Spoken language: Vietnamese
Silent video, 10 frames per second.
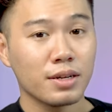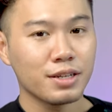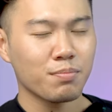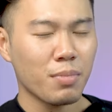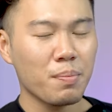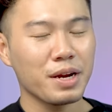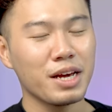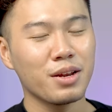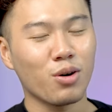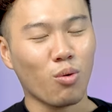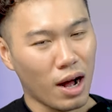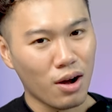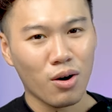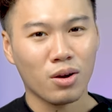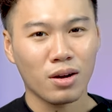nhưng Mac Mini nó quá
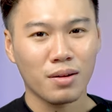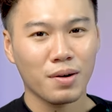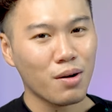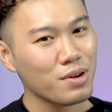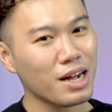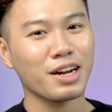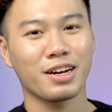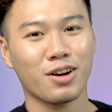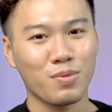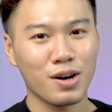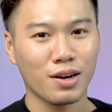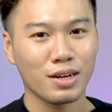ngon không nhắc đến không được